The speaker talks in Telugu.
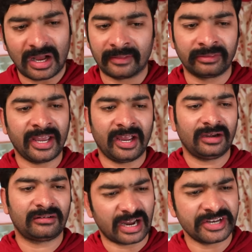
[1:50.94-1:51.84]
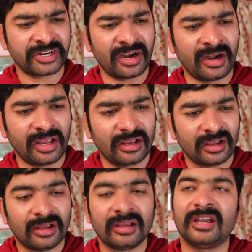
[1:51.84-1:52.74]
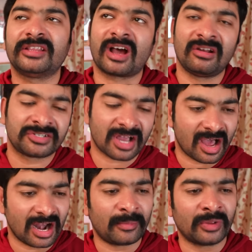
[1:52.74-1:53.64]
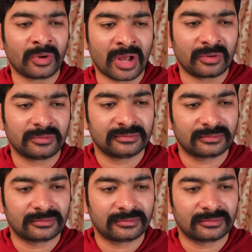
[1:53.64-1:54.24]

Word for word: అంతే ట్రై చేయండి ఈతగాళ్ళు చాలా మంది ఉన్నారు